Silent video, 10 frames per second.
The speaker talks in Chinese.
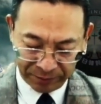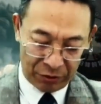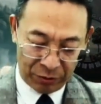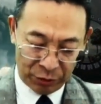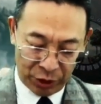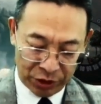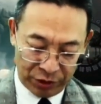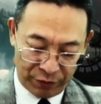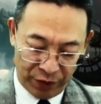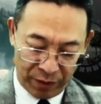我们说
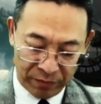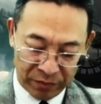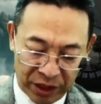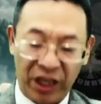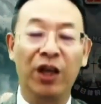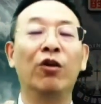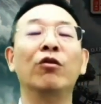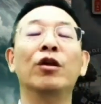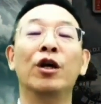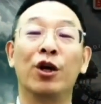是 from
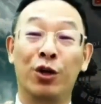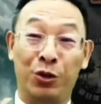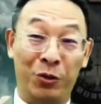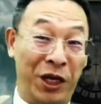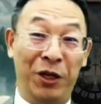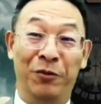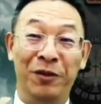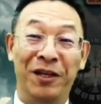kill to heal。